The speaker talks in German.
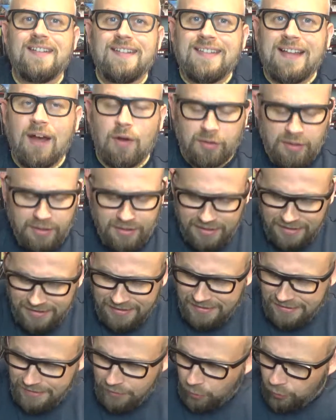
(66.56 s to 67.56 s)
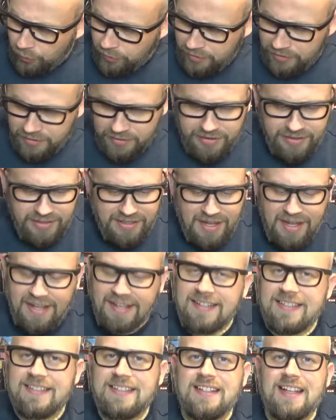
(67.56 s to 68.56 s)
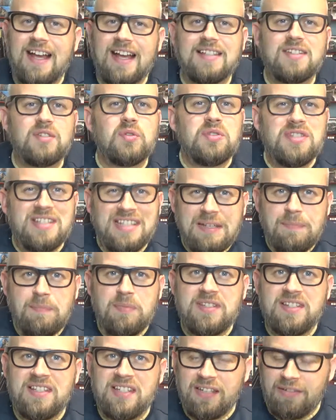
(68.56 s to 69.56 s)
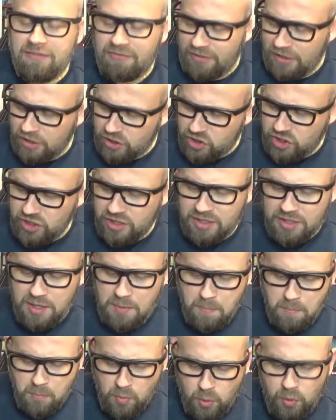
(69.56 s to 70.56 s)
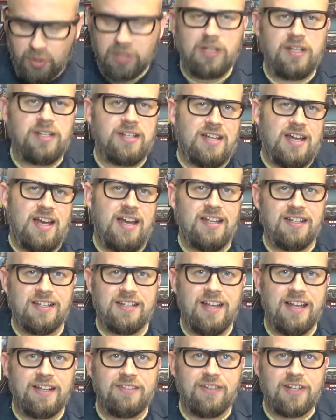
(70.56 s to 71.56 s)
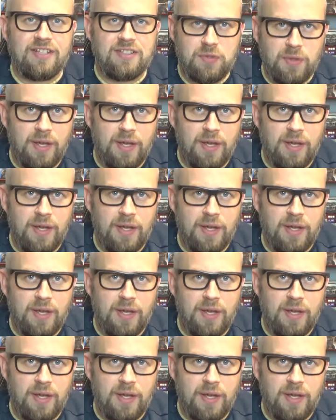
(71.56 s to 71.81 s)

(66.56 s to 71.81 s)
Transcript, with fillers: Na und hier unten die Leiste, da hast du 17 verschiedene Möglichkeiten, etwas zu